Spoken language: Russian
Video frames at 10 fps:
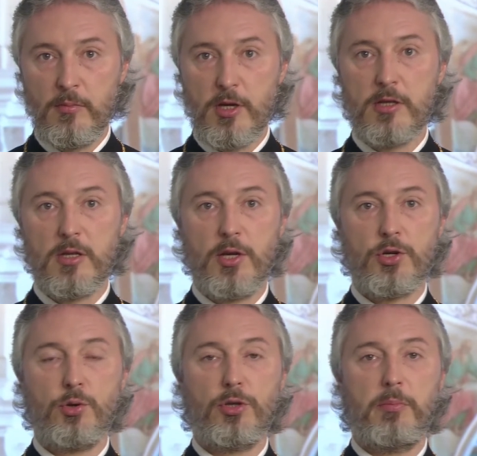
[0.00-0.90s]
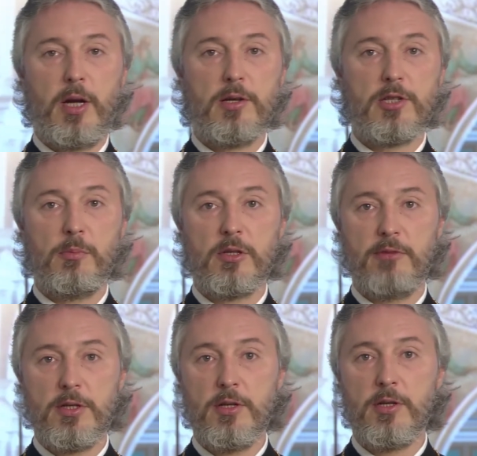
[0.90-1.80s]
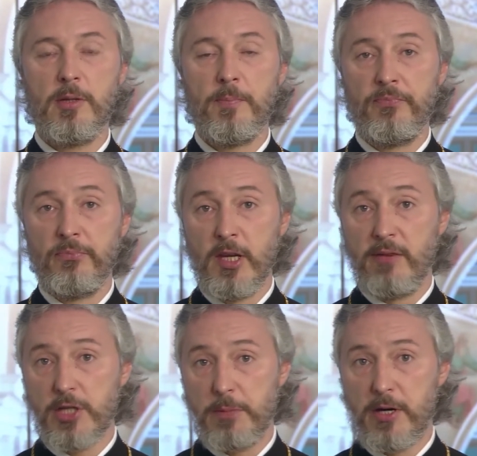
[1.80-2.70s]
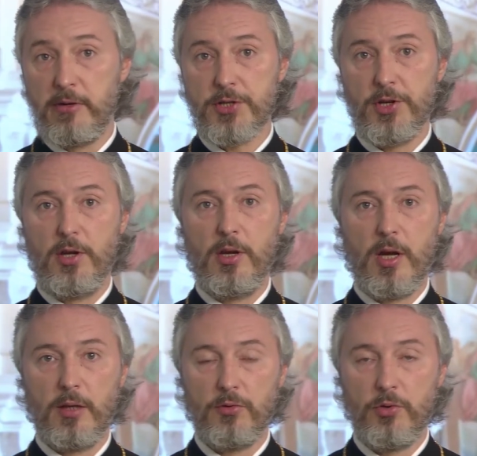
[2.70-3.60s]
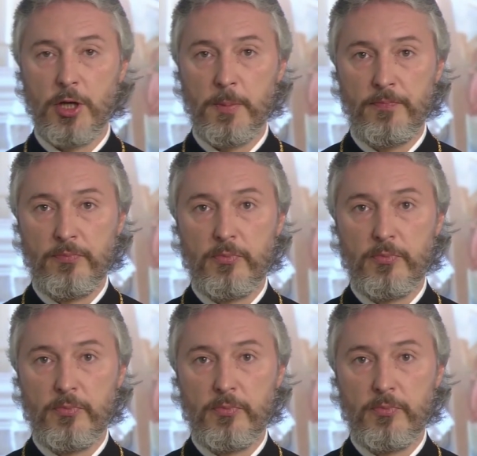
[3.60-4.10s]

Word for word: Истощенный болезнями святитель в сопровождении конвоя